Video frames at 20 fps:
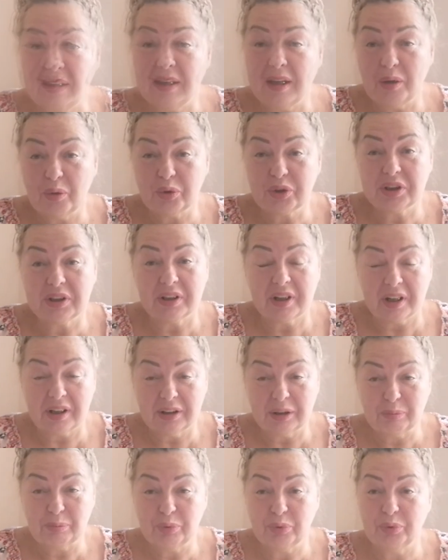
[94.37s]
И я очень
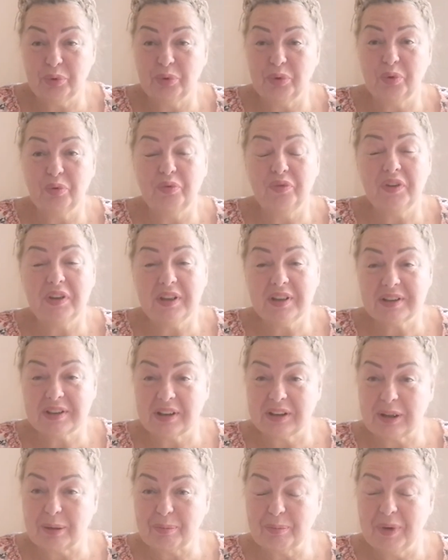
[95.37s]
рада буду и
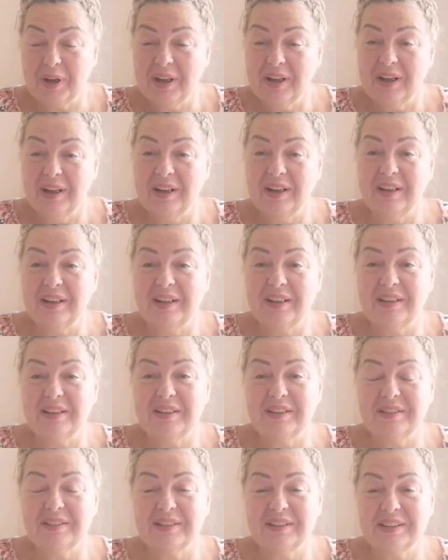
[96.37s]
увидеться там
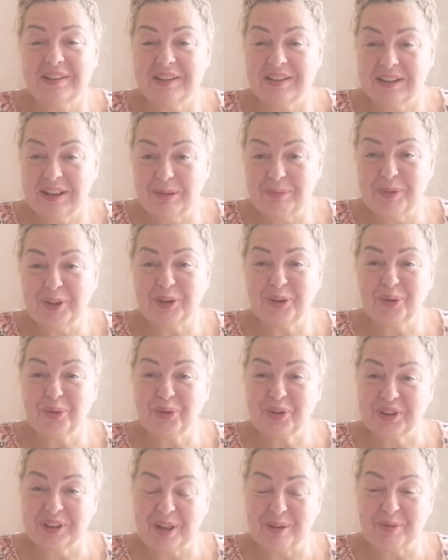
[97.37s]
а, с теми, кто
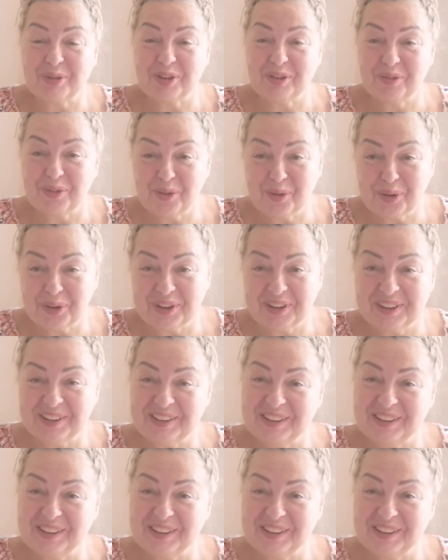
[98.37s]
уже там живет,